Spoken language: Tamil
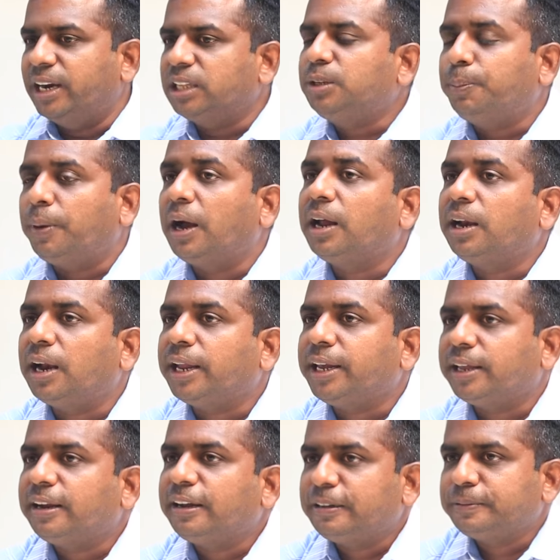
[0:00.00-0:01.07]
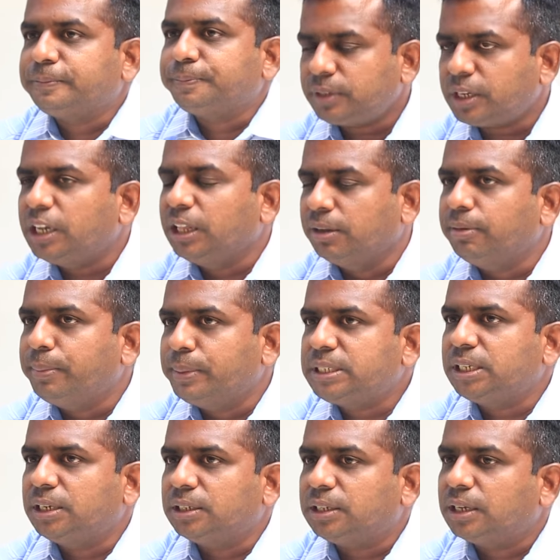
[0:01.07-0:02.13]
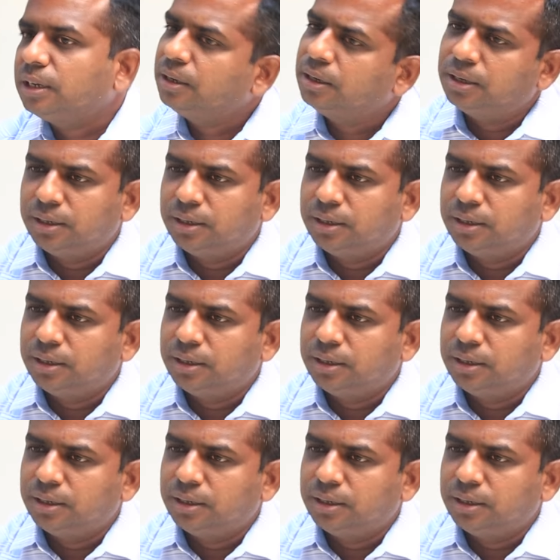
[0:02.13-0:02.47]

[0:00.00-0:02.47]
எடுத்துப்பாங்கன்னு நினைக்கிறேன் இந்த விமர்சனத்தை